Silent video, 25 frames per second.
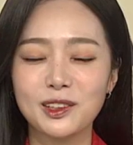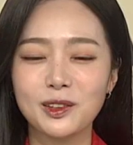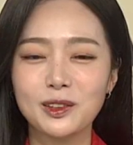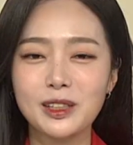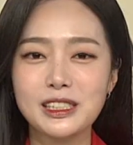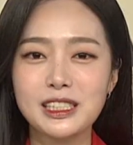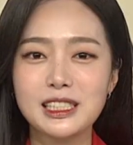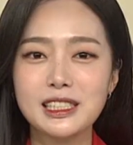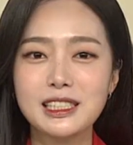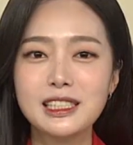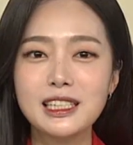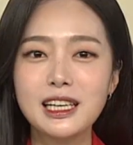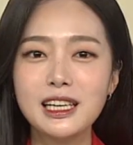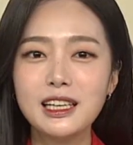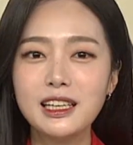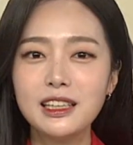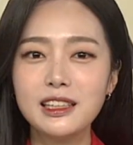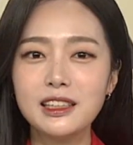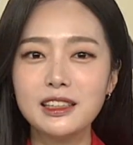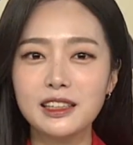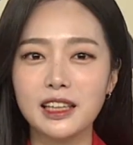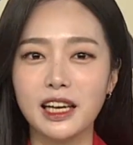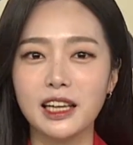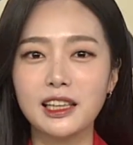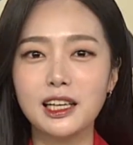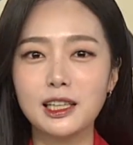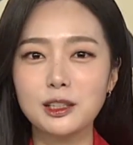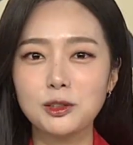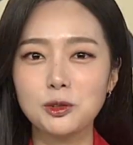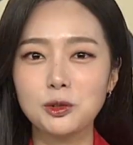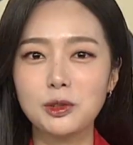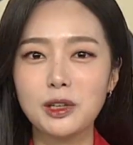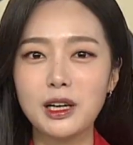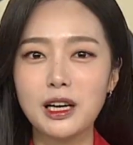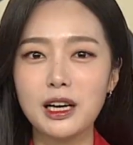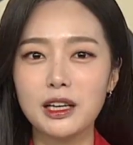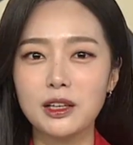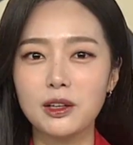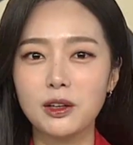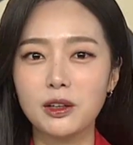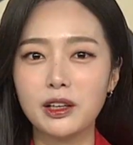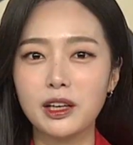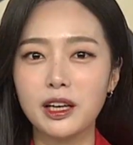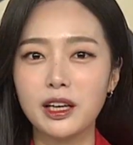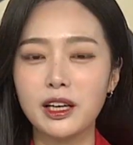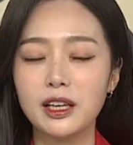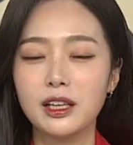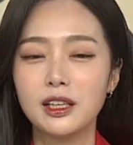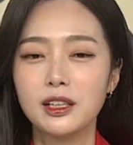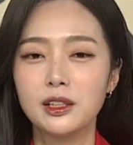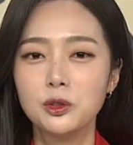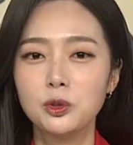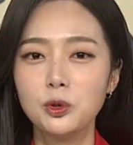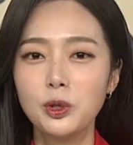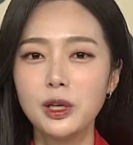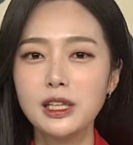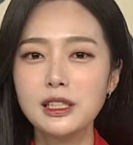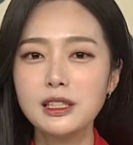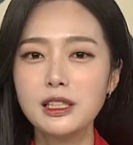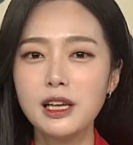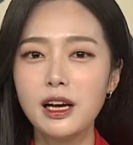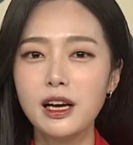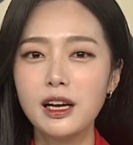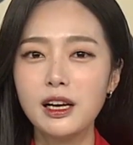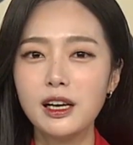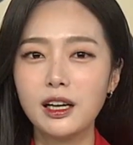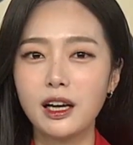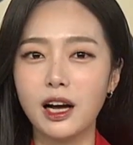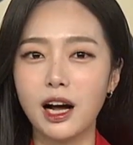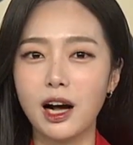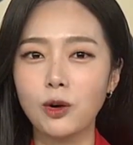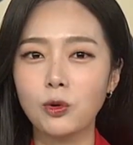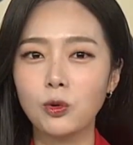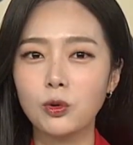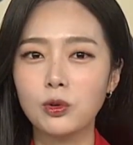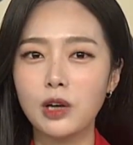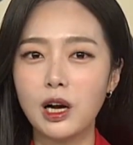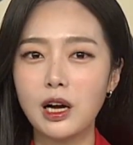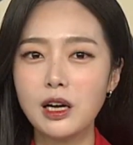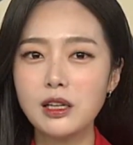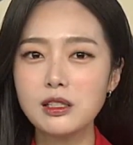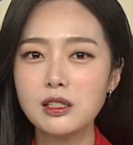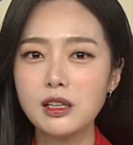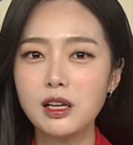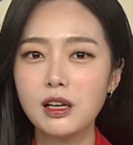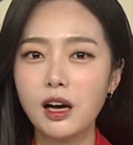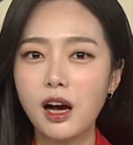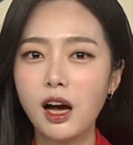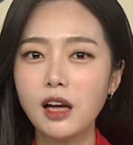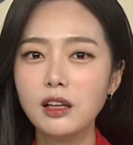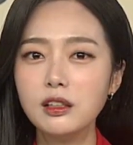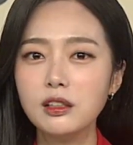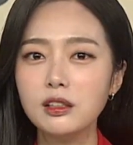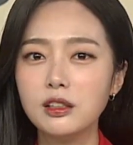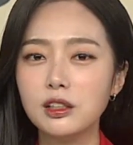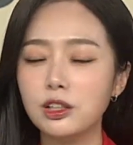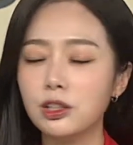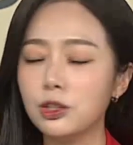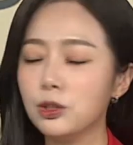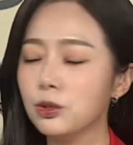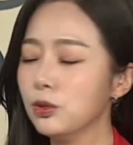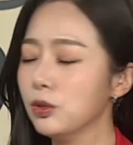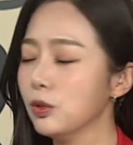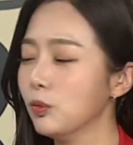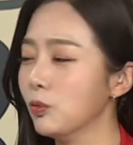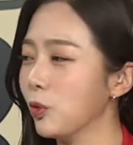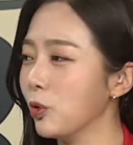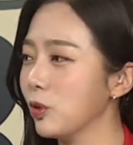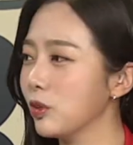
그런데 직장인들 대다수가 이렇게 퇴사할 각오를 항상 하는 이유는